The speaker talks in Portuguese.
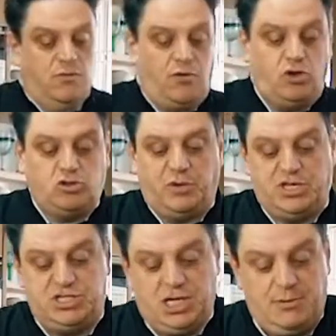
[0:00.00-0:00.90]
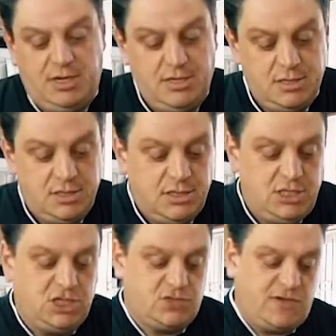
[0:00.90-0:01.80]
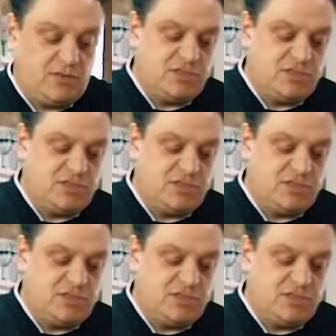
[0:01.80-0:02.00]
volto para a chama, isso vai